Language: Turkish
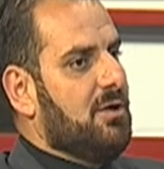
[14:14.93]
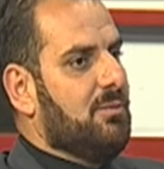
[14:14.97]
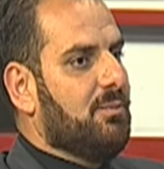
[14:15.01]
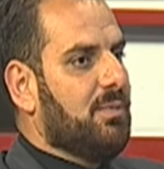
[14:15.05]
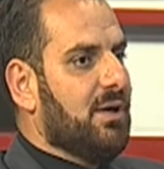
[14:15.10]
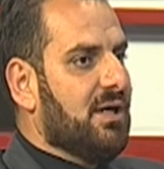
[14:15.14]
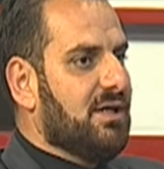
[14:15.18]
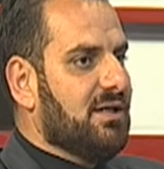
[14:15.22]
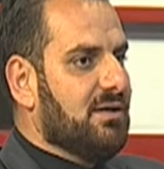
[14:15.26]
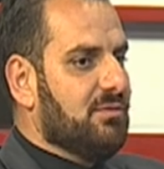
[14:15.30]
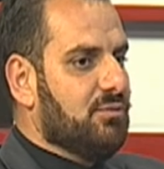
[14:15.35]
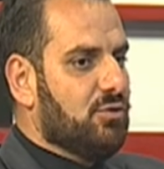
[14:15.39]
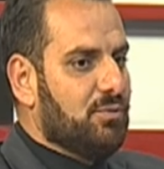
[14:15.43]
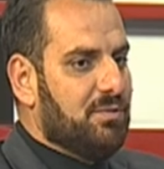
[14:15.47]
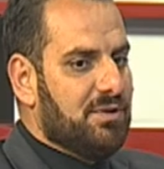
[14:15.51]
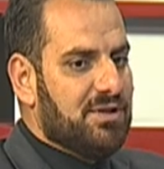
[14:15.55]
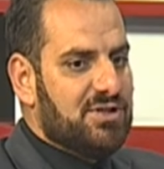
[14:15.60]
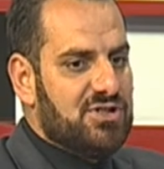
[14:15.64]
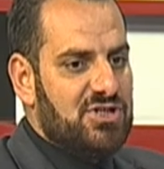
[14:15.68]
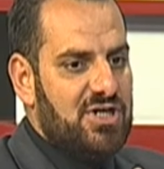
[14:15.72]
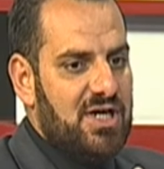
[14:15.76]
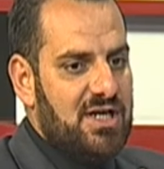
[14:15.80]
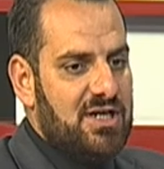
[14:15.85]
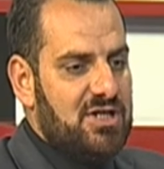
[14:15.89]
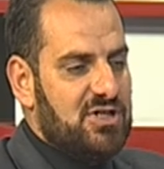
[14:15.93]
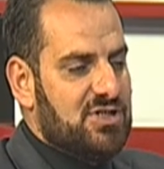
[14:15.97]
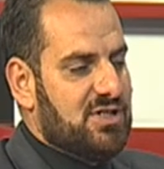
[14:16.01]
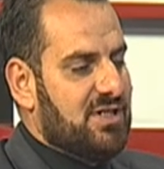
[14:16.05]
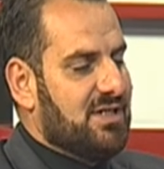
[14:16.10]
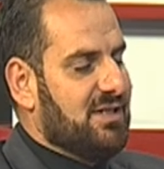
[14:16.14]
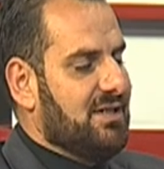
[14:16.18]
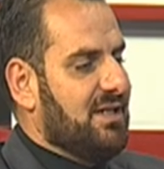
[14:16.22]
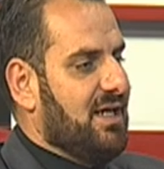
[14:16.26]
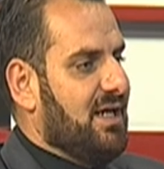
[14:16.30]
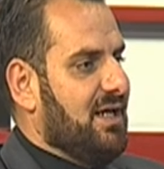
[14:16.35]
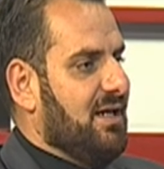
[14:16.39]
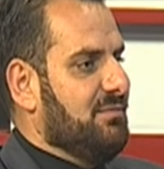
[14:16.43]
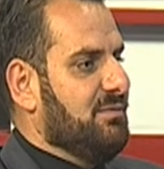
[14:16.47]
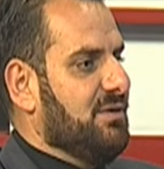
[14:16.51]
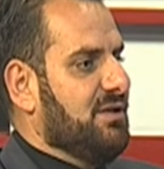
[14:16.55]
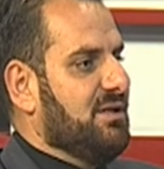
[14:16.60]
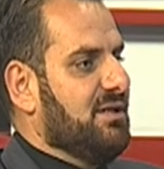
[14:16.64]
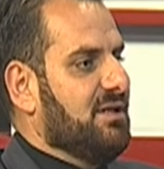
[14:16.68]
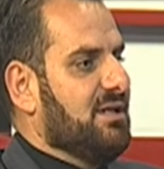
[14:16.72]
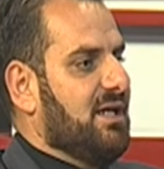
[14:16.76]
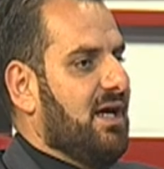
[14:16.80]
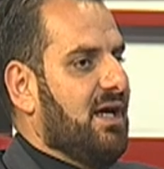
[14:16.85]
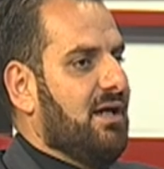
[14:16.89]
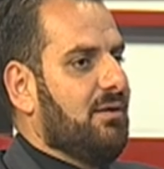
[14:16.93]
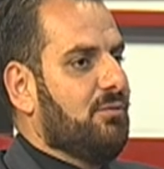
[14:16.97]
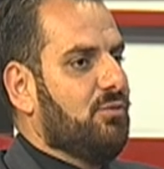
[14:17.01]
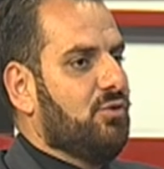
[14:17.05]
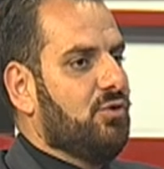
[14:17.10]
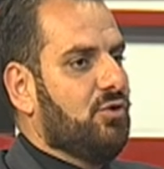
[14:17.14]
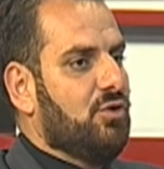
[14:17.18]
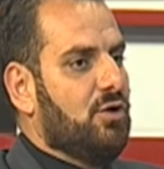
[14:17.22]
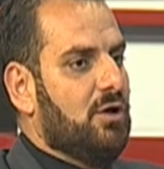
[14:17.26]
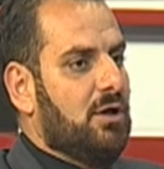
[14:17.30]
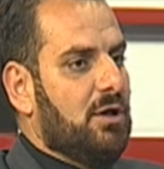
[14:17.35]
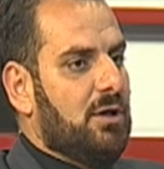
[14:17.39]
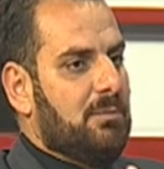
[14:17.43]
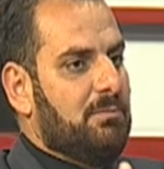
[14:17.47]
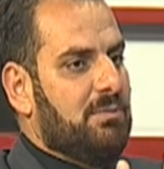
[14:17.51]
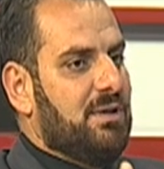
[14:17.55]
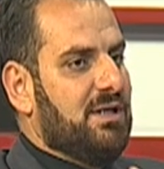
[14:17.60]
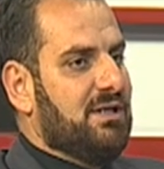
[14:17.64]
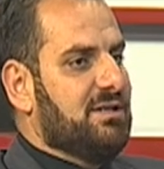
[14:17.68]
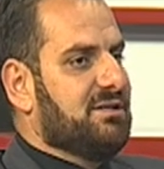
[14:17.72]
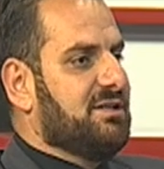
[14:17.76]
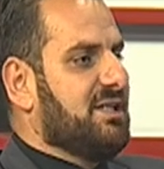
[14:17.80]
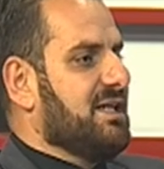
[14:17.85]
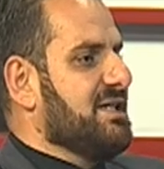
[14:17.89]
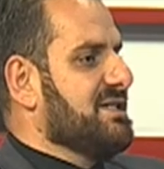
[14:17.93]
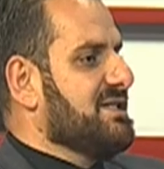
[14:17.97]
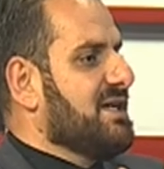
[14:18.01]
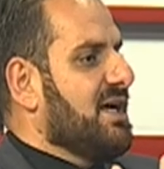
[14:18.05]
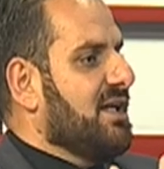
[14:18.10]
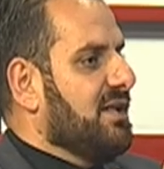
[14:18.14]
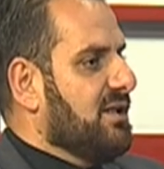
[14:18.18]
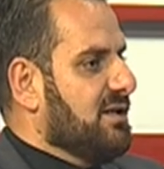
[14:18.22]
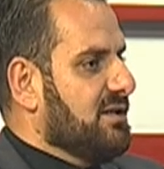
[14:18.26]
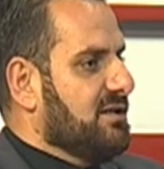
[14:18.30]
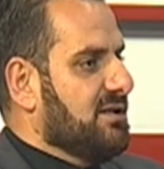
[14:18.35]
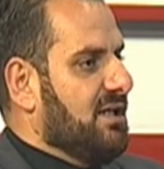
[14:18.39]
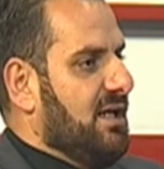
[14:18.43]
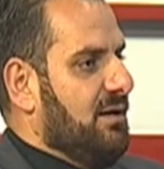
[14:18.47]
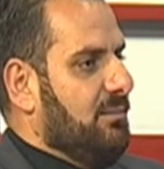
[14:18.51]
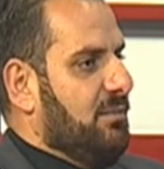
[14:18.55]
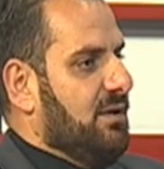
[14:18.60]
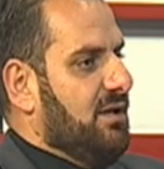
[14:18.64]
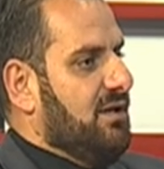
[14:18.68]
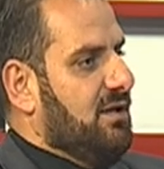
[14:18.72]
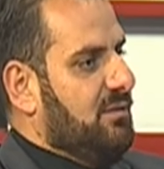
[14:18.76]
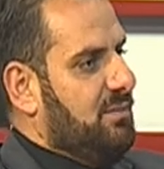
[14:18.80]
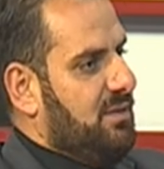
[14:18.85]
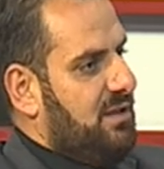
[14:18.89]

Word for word: Peki bu bir çelişki değil midir? Yani bu bir tezatlık değil midir?